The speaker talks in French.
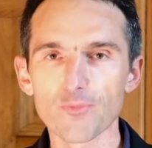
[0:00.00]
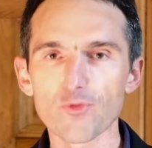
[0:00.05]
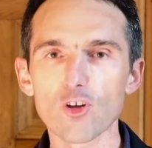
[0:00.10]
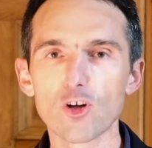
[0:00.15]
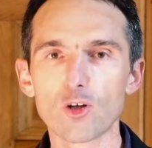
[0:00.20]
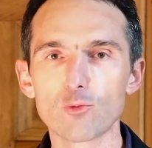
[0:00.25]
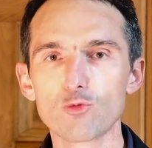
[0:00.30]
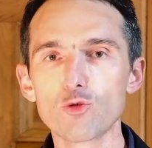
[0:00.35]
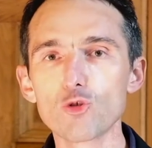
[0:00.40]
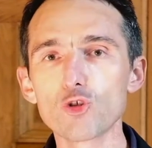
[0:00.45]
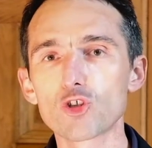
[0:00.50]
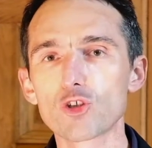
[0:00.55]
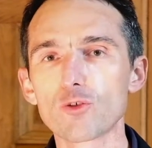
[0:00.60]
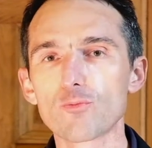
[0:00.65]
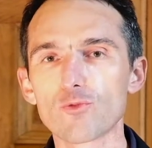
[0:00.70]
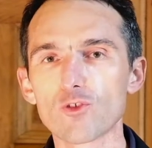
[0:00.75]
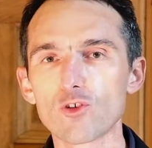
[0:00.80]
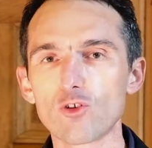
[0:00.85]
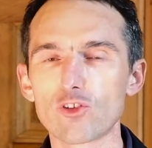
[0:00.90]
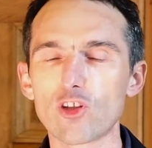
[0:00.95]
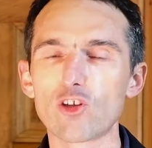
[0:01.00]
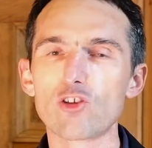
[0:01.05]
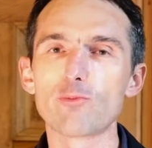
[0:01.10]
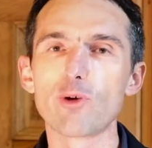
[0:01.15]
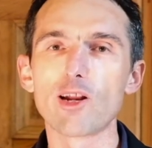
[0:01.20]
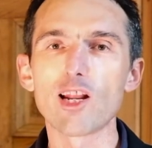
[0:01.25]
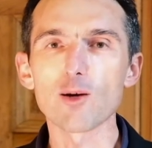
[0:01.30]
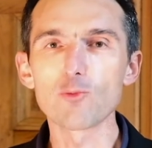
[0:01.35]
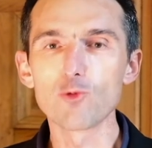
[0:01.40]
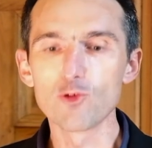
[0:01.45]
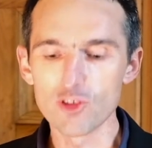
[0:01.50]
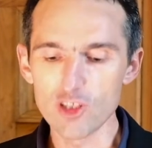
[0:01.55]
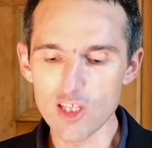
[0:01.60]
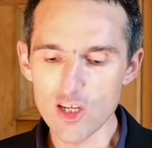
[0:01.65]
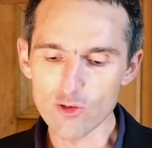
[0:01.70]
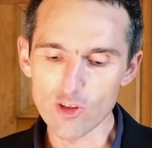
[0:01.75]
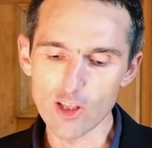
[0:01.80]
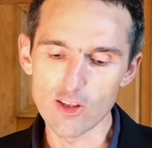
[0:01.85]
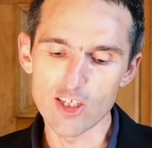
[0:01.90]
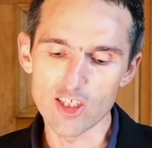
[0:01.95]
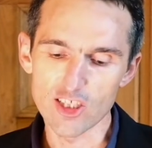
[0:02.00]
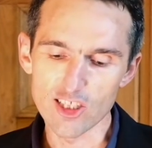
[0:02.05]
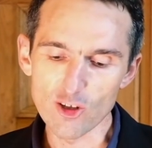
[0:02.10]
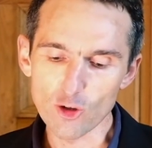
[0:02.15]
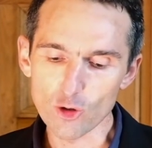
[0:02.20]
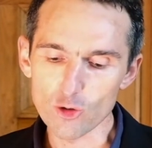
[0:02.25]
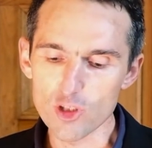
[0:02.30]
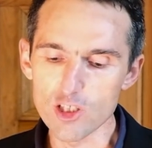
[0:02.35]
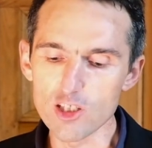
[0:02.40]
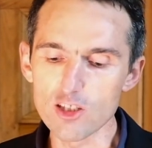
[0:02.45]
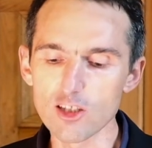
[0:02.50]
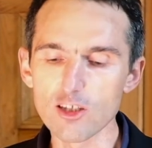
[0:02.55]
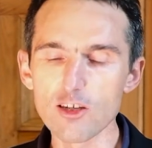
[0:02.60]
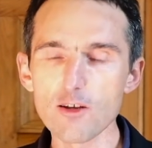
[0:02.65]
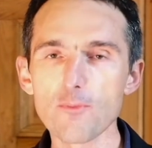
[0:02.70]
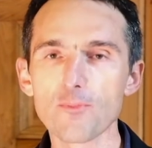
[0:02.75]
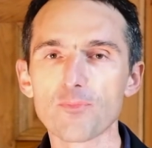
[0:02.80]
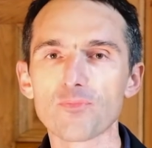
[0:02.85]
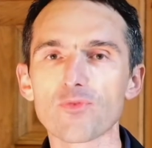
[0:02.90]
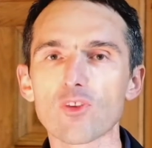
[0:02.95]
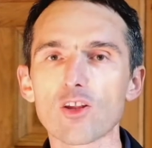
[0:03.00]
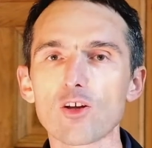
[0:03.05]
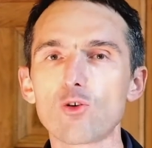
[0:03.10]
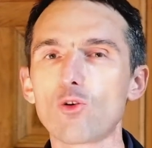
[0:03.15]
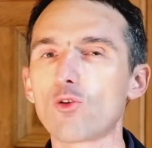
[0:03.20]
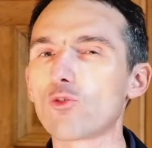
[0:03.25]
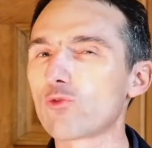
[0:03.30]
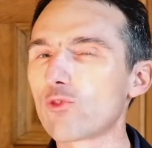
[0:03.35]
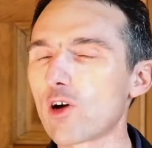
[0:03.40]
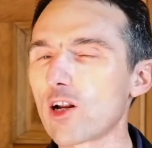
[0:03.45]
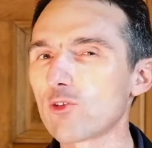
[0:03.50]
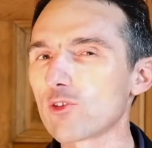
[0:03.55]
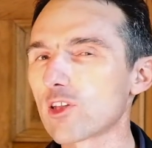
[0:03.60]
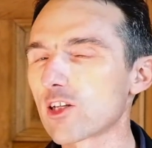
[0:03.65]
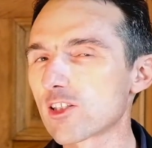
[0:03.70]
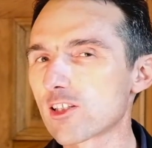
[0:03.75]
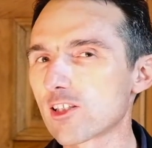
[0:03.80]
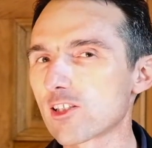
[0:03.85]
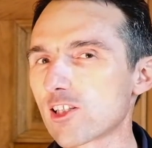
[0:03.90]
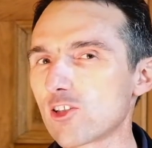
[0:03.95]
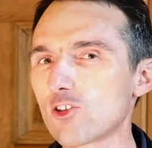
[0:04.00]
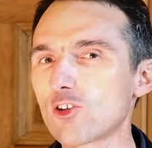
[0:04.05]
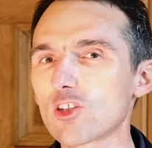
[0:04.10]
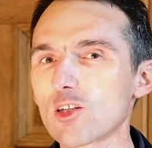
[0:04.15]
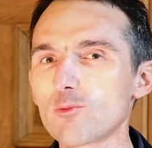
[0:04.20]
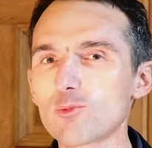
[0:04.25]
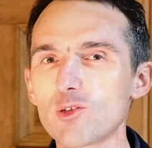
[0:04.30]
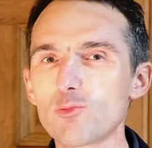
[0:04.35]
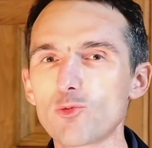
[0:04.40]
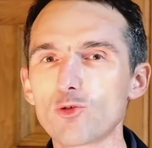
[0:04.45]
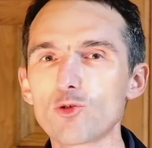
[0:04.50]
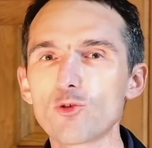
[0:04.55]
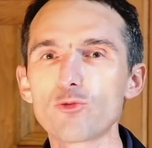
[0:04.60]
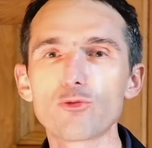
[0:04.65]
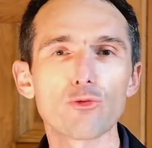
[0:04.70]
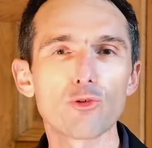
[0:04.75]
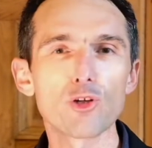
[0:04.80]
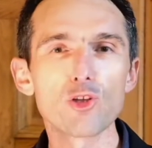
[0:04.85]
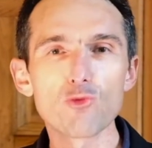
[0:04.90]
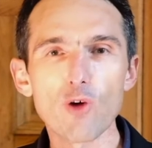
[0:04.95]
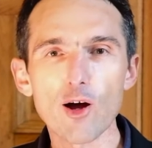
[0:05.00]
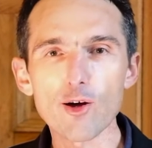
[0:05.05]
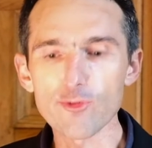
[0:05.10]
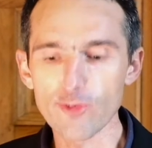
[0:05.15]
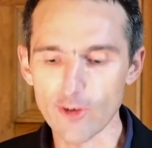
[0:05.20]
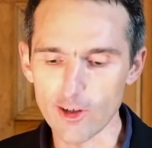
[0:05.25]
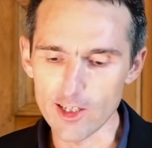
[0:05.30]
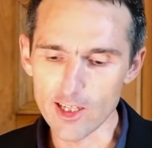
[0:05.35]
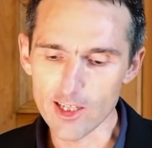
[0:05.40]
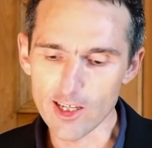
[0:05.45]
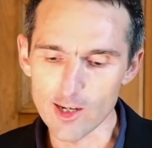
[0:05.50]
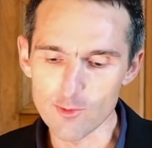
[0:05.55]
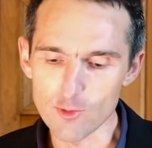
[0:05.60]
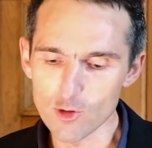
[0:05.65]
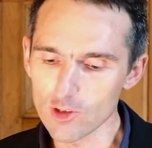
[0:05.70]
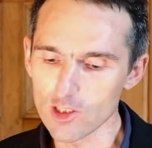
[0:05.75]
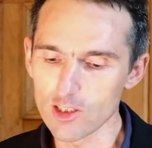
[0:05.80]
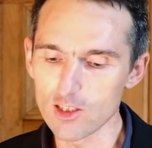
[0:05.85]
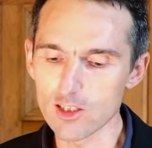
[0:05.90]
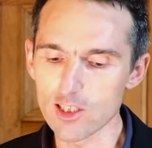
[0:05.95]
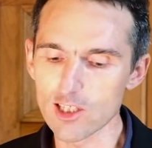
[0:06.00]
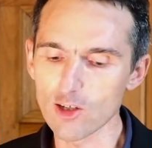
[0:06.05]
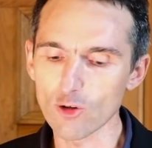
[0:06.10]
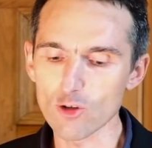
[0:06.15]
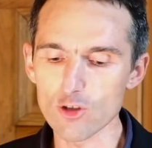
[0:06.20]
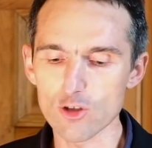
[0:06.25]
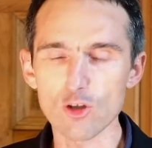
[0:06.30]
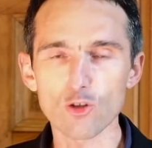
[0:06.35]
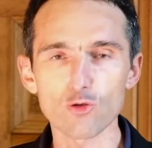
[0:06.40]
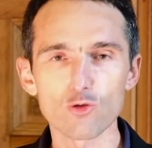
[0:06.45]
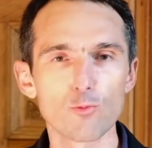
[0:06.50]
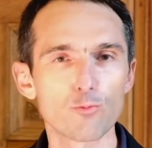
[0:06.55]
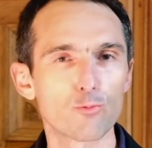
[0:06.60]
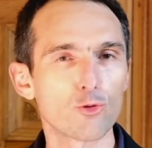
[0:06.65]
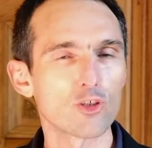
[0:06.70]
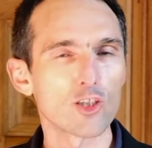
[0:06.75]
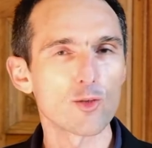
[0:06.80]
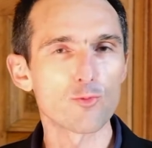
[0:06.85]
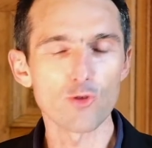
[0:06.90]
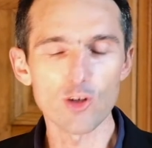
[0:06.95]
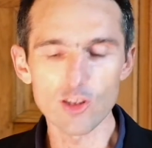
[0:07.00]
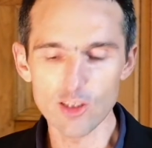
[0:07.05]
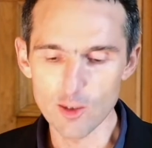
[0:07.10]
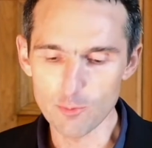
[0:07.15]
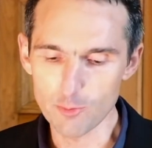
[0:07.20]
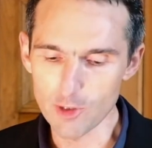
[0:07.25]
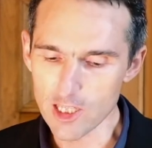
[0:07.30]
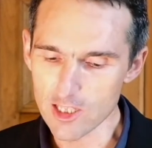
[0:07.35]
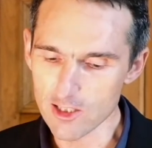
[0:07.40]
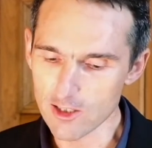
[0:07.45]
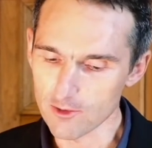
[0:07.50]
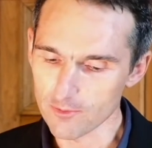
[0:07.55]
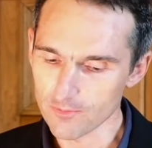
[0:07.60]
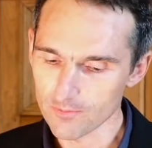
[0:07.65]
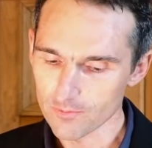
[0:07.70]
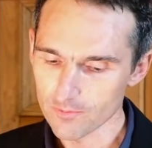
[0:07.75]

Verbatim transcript: En bouche, on a une belle harmonie, on a des générosités. On voit, on a ces notes un petit peu de fruits noirs frais également qui, ressortent, une petite pointe d'épices.